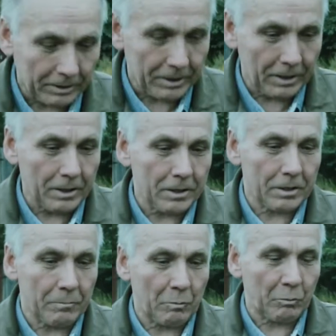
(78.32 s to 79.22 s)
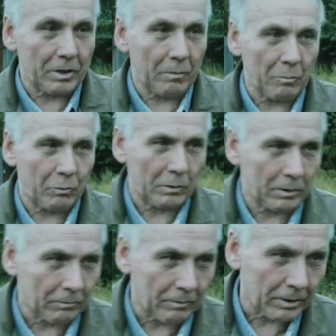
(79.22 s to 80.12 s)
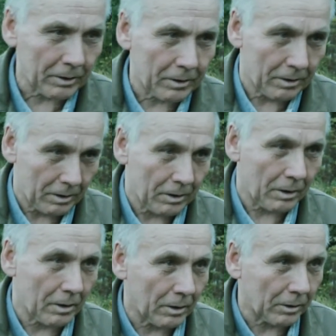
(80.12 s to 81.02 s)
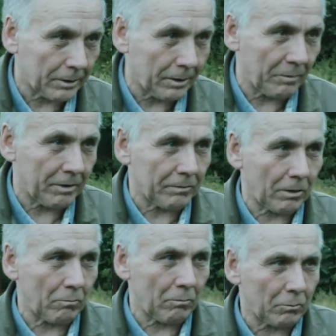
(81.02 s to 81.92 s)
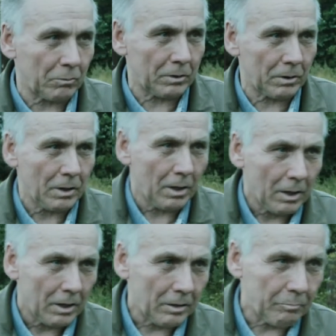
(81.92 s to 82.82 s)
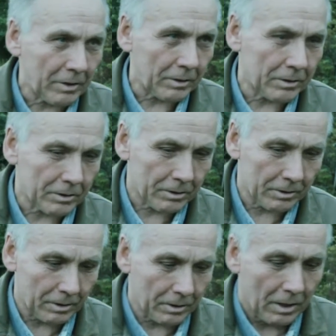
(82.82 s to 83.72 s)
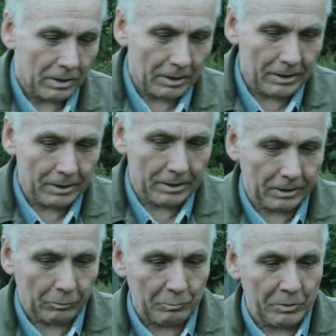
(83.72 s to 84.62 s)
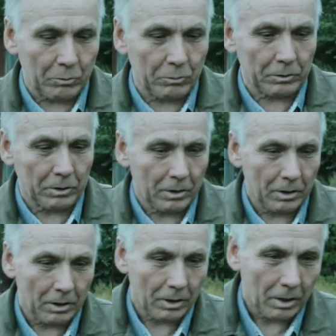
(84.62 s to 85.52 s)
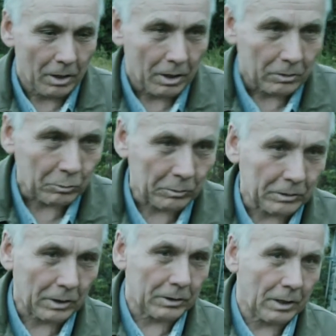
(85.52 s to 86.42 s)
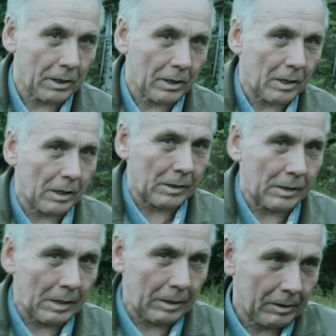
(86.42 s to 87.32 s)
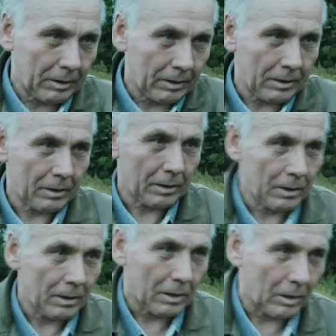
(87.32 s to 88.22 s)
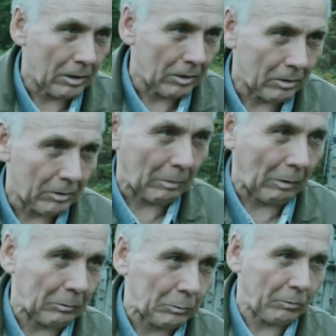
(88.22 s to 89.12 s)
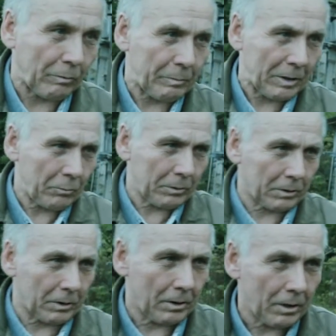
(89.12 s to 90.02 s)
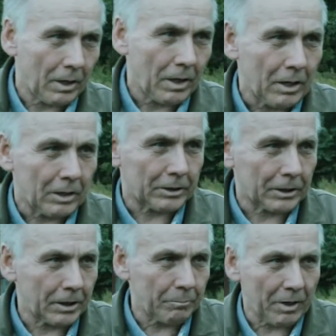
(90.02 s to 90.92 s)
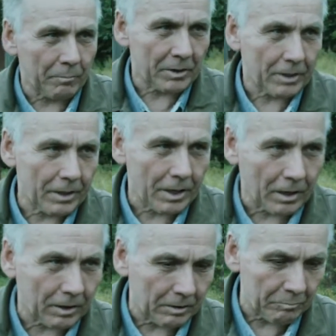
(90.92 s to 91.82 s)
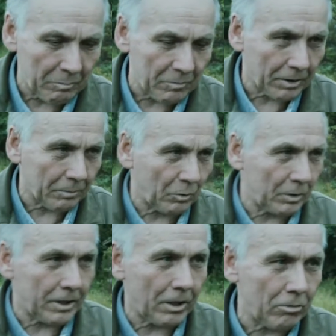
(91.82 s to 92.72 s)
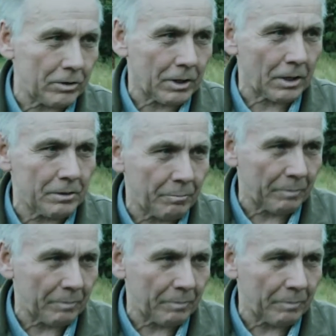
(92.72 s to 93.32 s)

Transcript: население этими путями пользовалось э, с 72 -го года и по нынешний день. Если их уберут, то тогда на э, торфоболото за грибами, за ягодами местному населению никак не